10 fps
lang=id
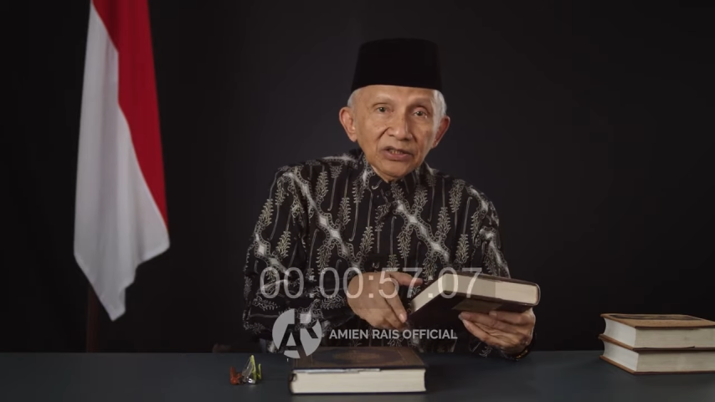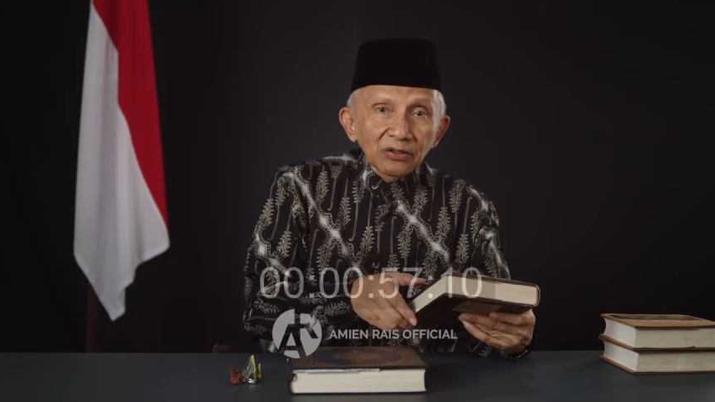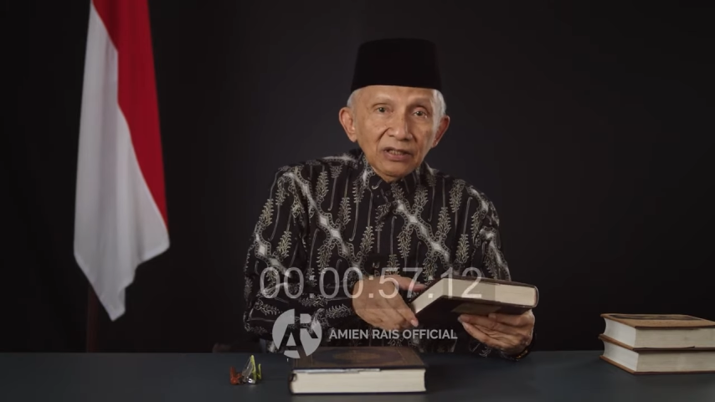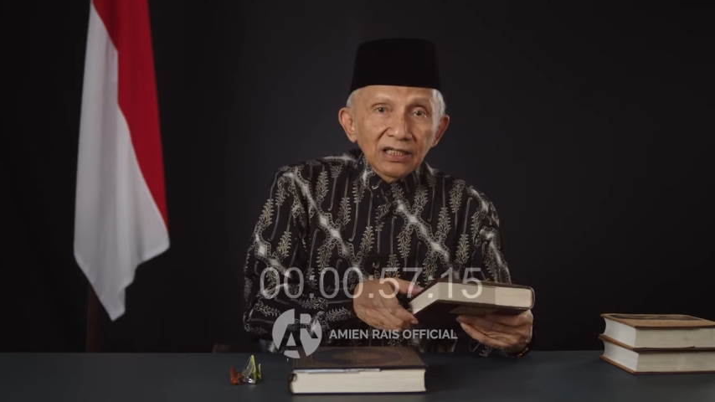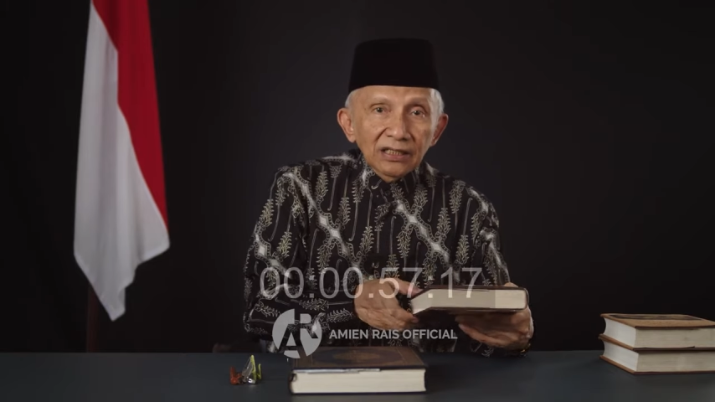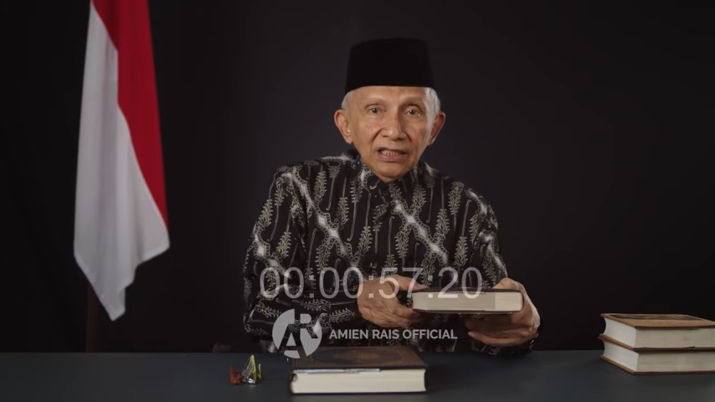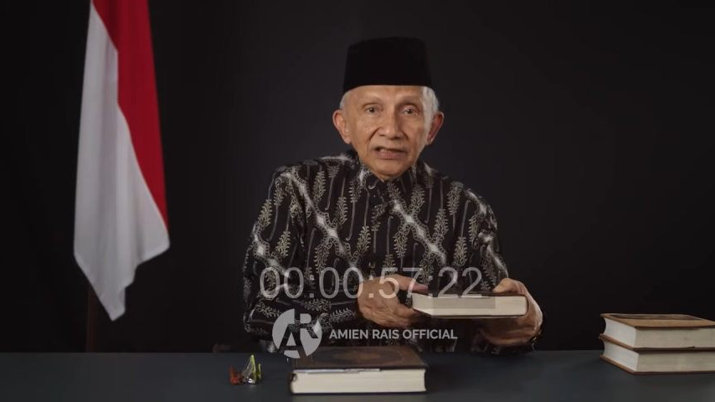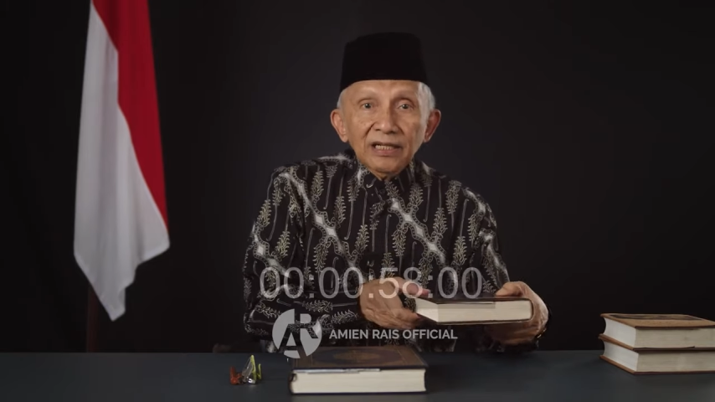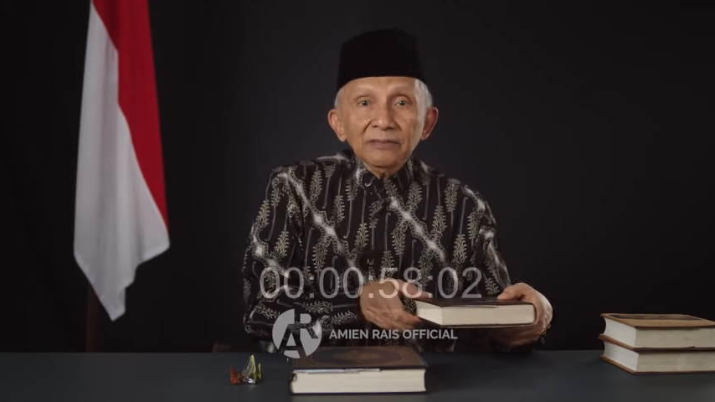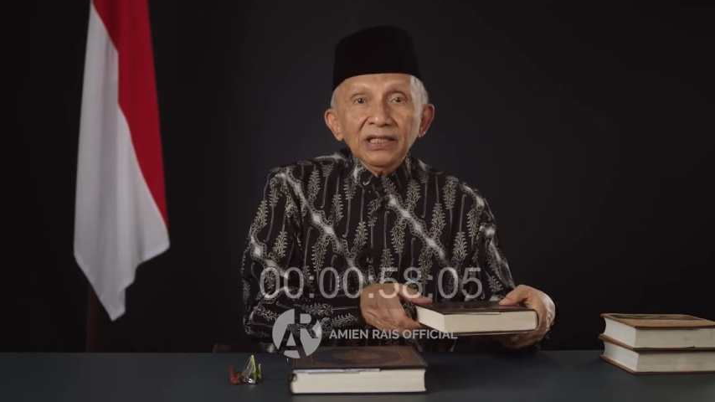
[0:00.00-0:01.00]
sekolahnya
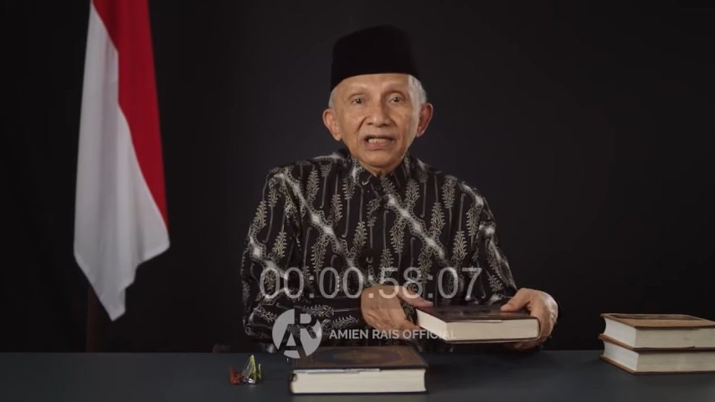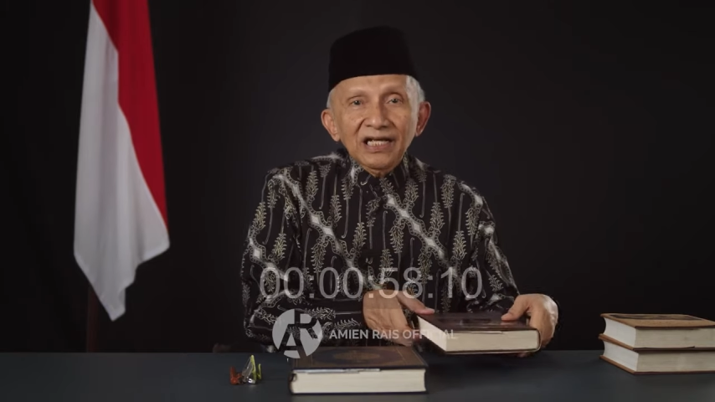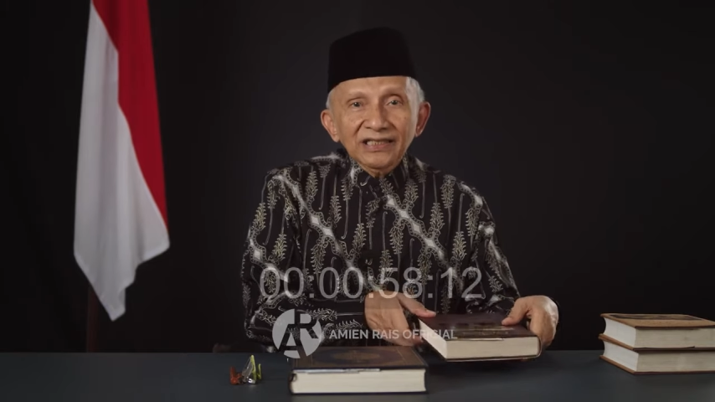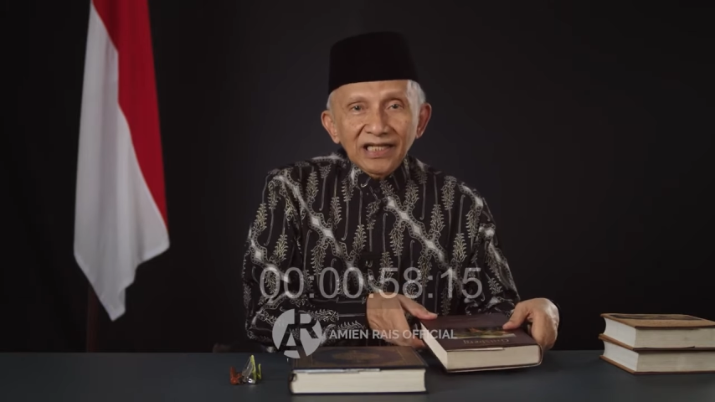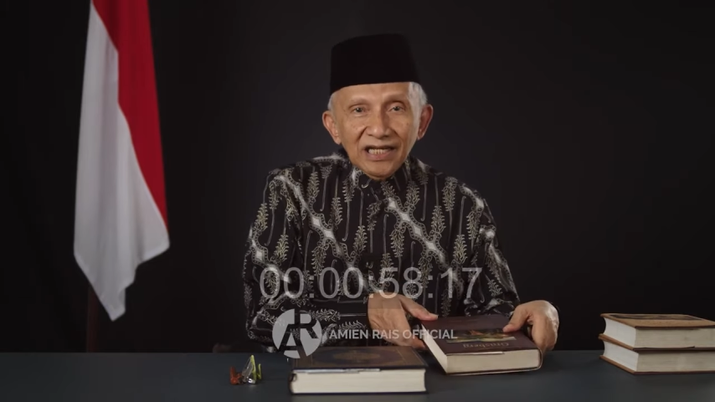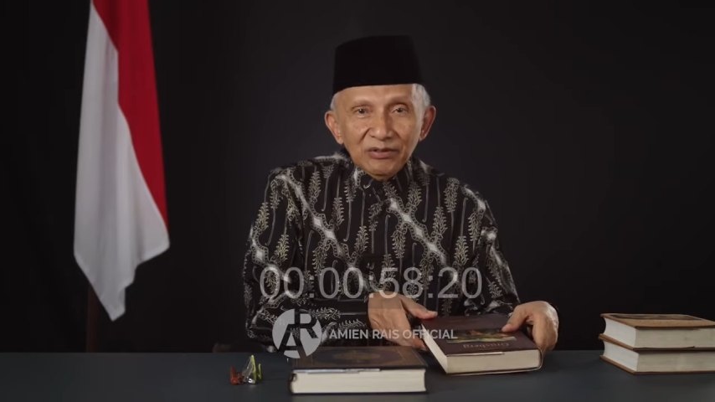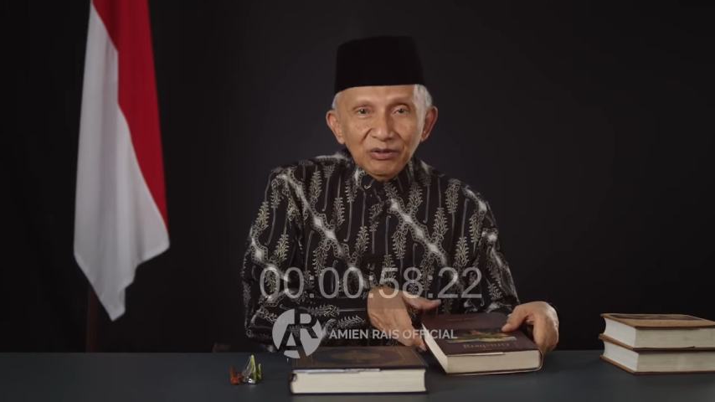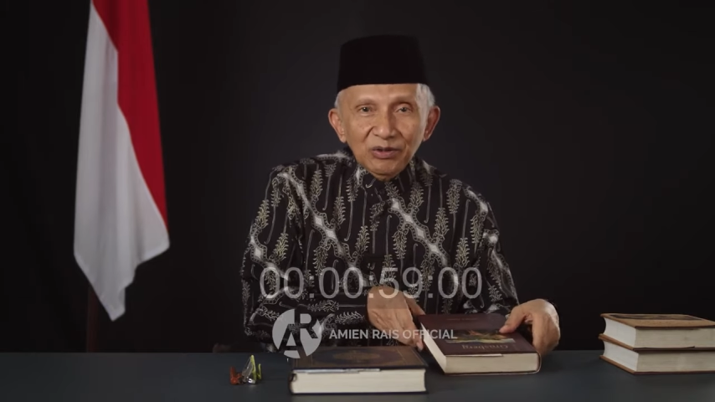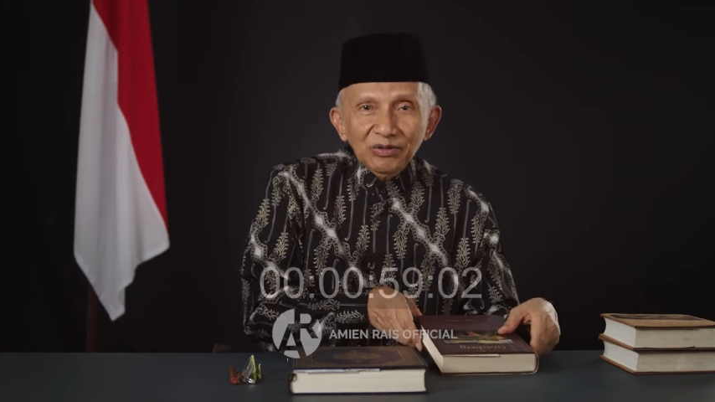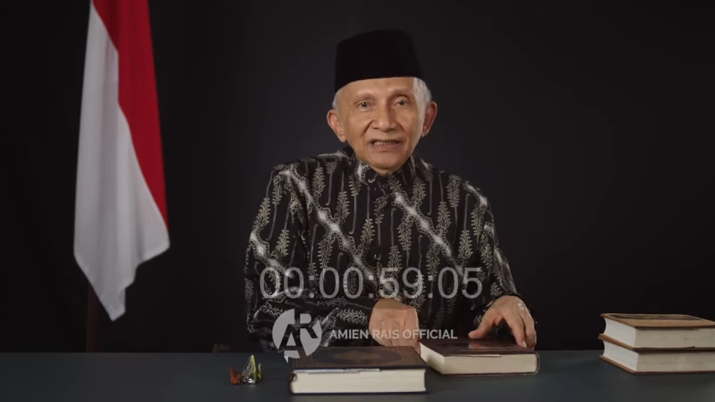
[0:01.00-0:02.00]
sama dengan saya
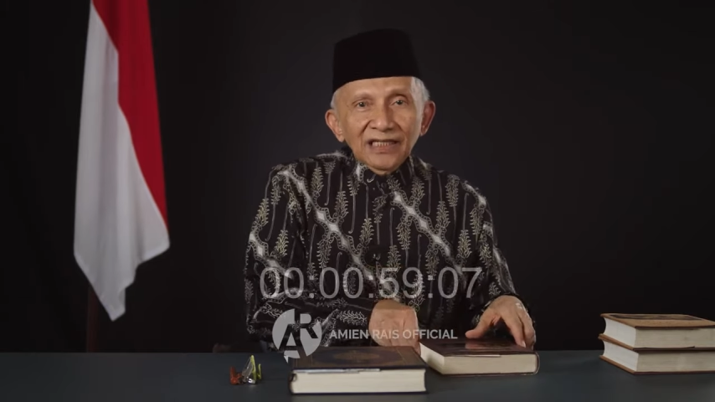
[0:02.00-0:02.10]
dulu,